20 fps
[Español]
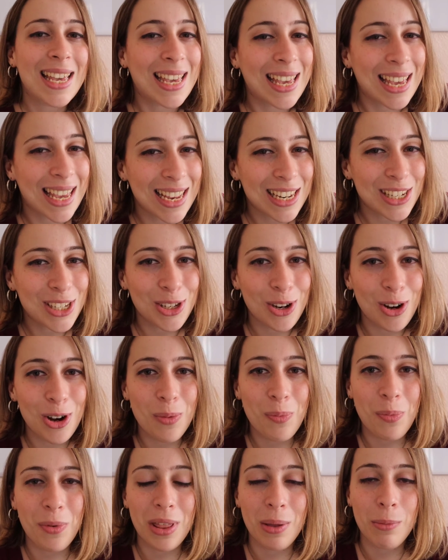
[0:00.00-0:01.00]
que
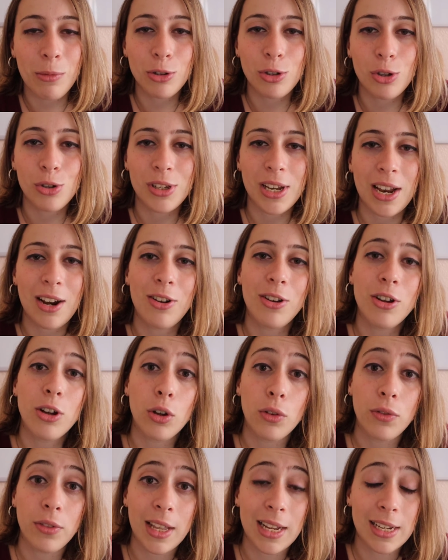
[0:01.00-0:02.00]
solo podemos usarlo en
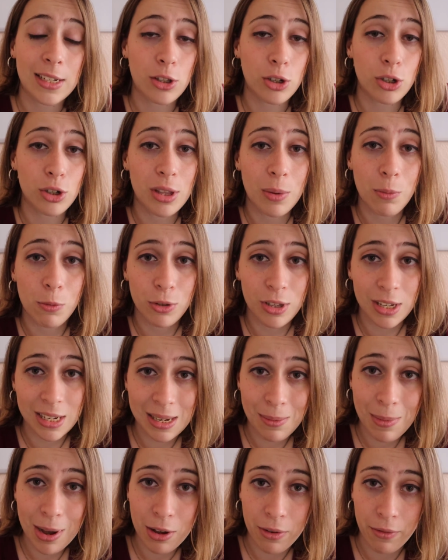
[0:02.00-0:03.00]
contextos de
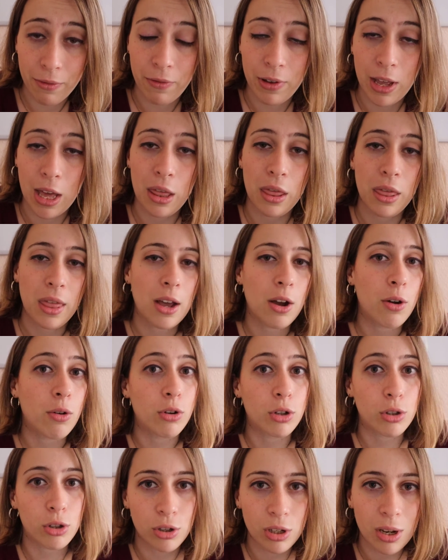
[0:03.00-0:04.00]
muchísima confianza,
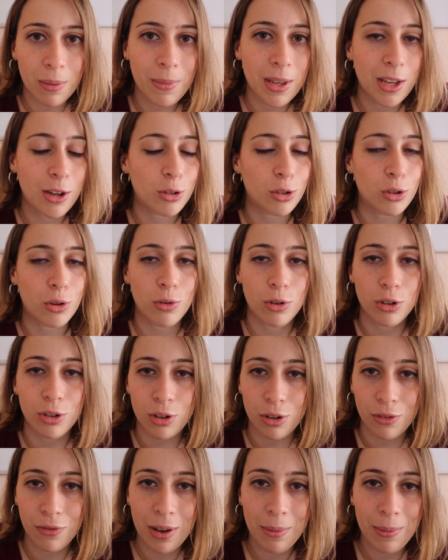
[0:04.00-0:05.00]
con nuestros amigos, con,
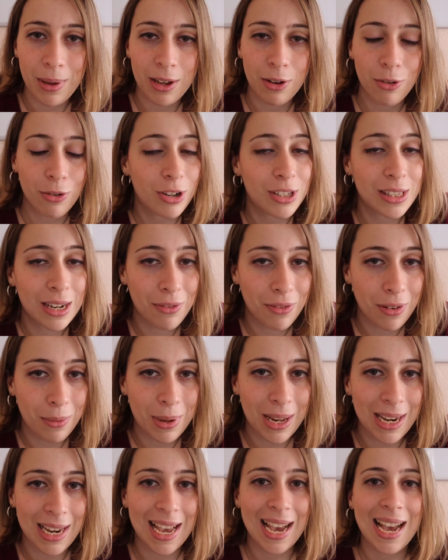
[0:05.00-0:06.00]
nuestro con nuestra
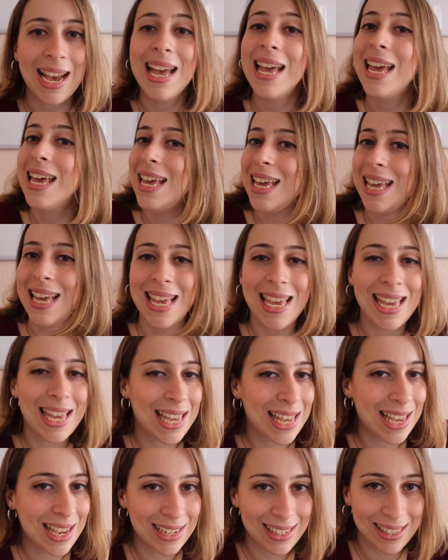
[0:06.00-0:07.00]
familia.
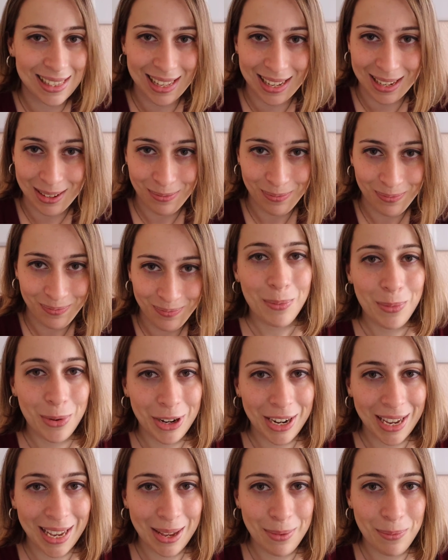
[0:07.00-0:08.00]
Y ya está.
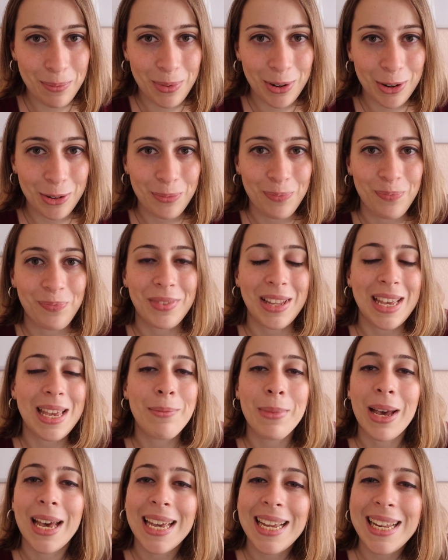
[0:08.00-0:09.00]
Por ejemplo,
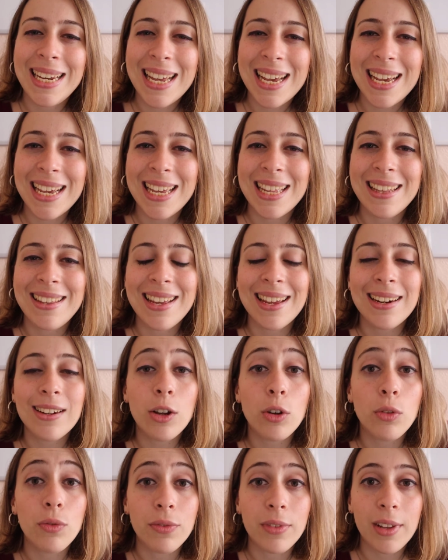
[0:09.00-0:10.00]
imagina que te
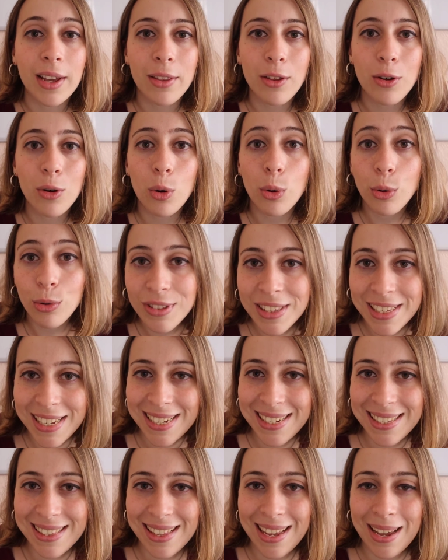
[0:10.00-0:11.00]
han contado un
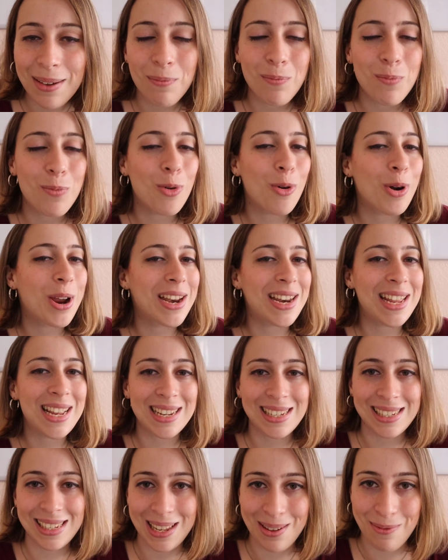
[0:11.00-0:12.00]
chiste
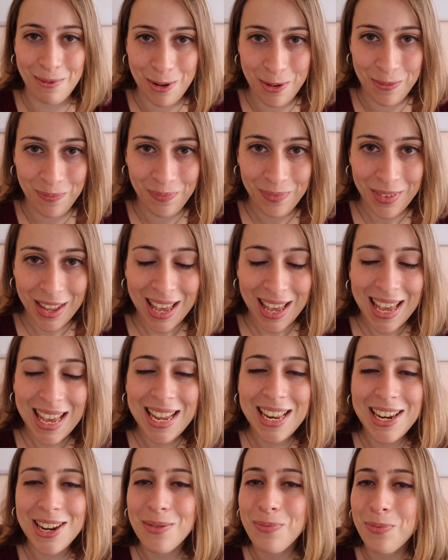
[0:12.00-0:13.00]
buenísimo
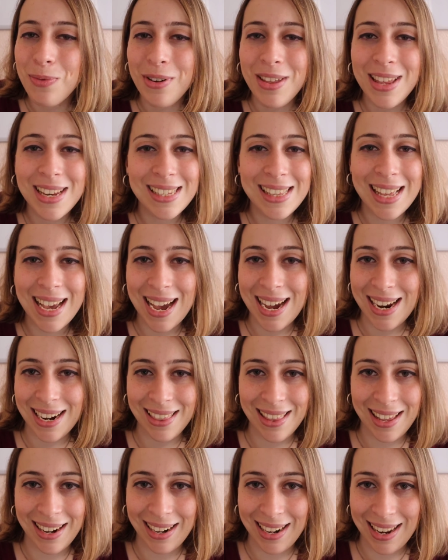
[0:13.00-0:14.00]
y no puedes
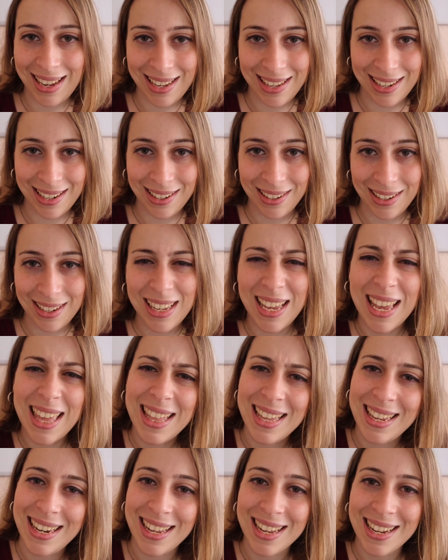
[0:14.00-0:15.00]
dejar de reír.
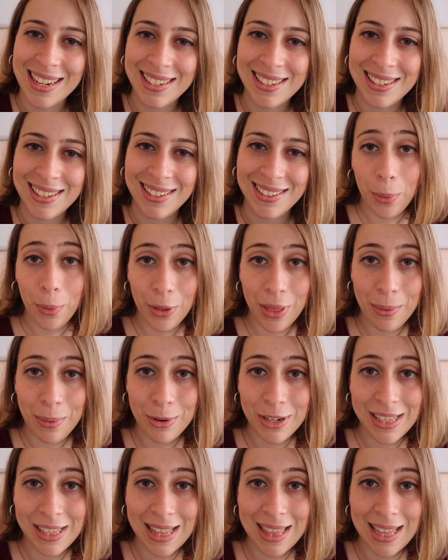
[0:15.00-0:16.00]
¿Qué dirías?
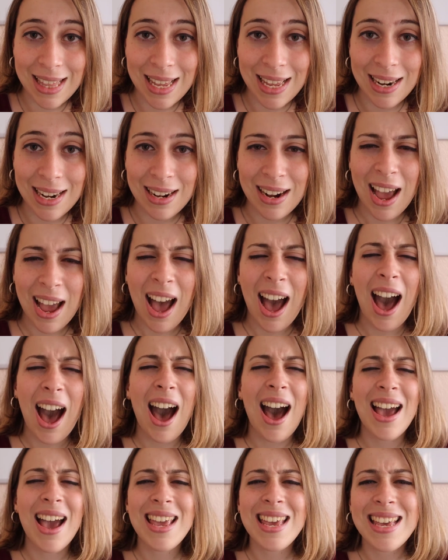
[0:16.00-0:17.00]
Podemos decir,
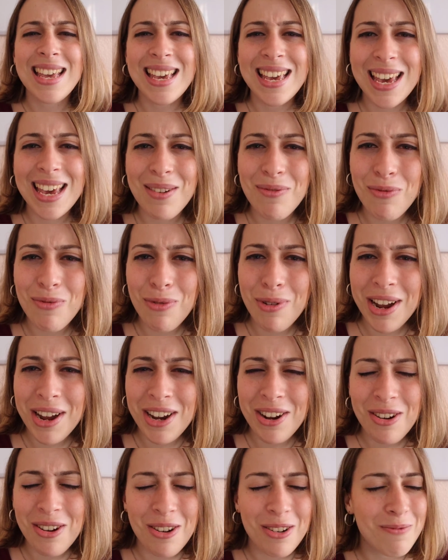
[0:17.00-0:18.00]
¡ay, qué
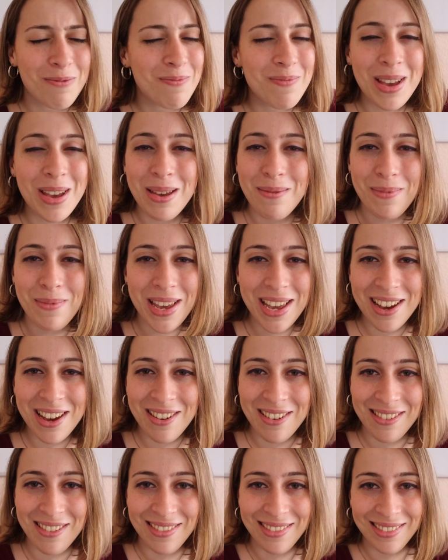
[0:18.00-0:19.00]
bueno!
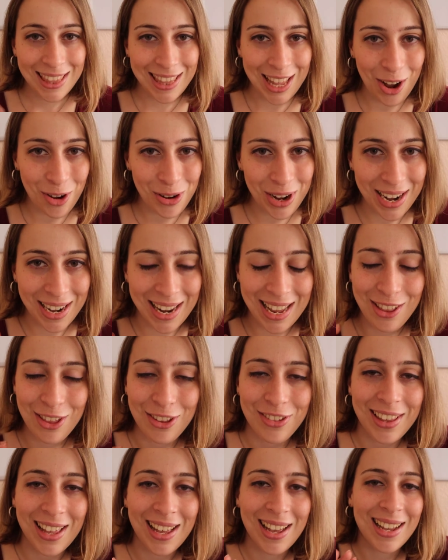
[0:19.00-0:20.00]
¡Memeo! Tengo una
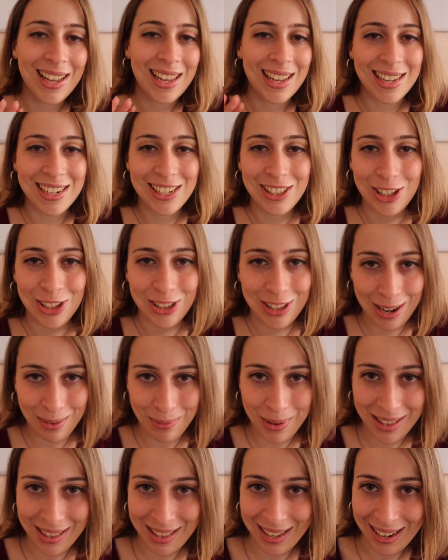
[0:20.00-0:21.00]
anécdota que es
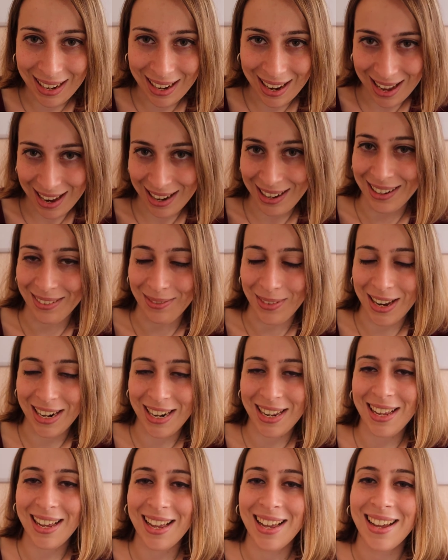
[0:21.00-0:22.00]
totalmente real,
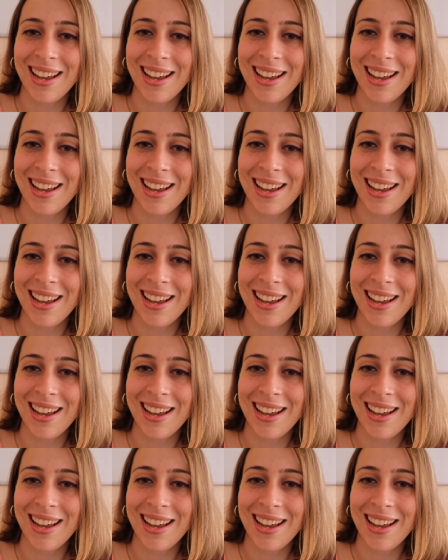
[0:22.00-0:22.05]
¿vale?